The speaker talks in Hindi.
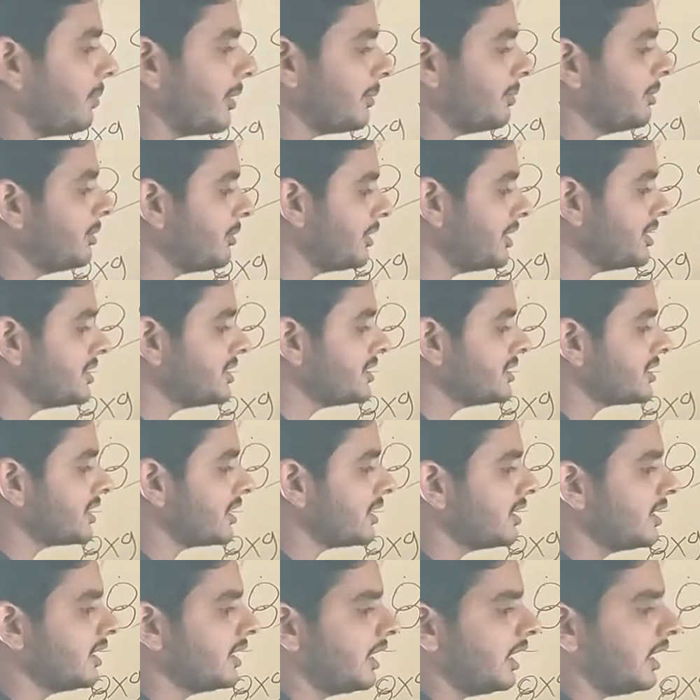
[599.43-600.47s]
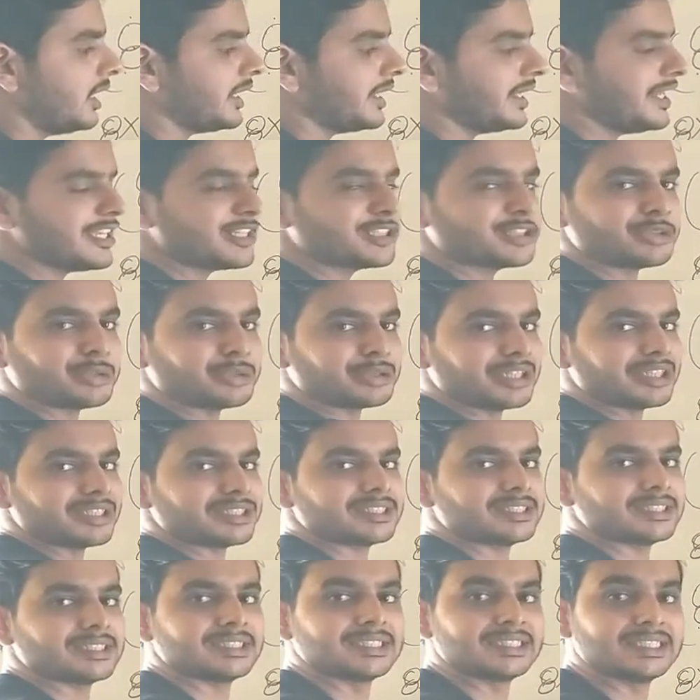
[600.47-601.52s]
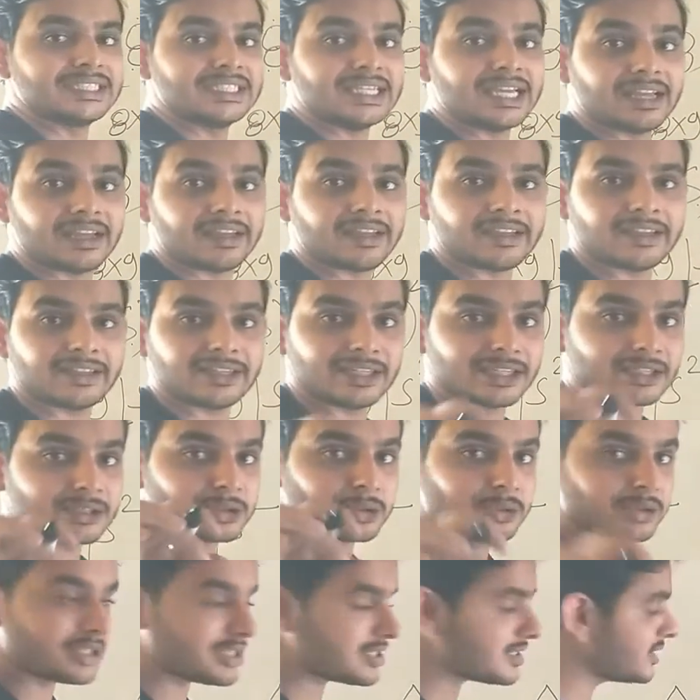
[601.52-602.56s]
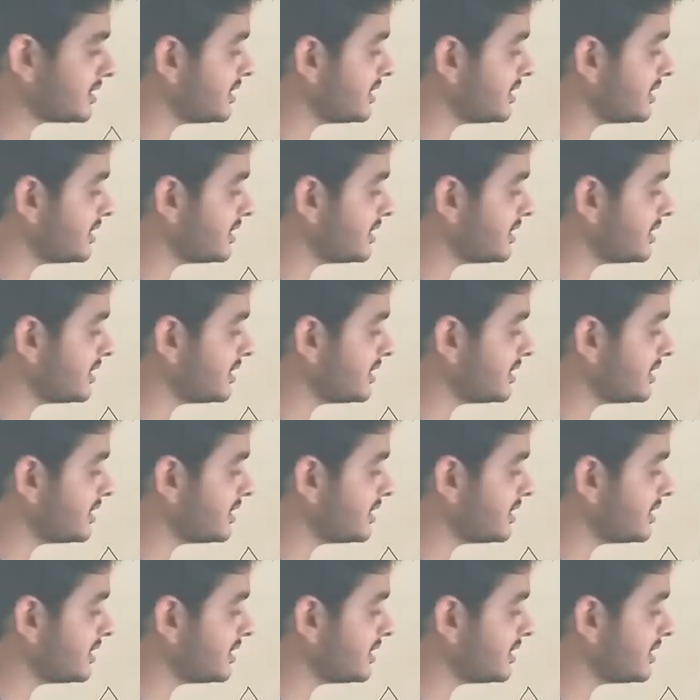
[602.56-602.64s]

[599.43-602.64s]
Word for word: पर भी वही चीज़ है अगर 110 दिया है 110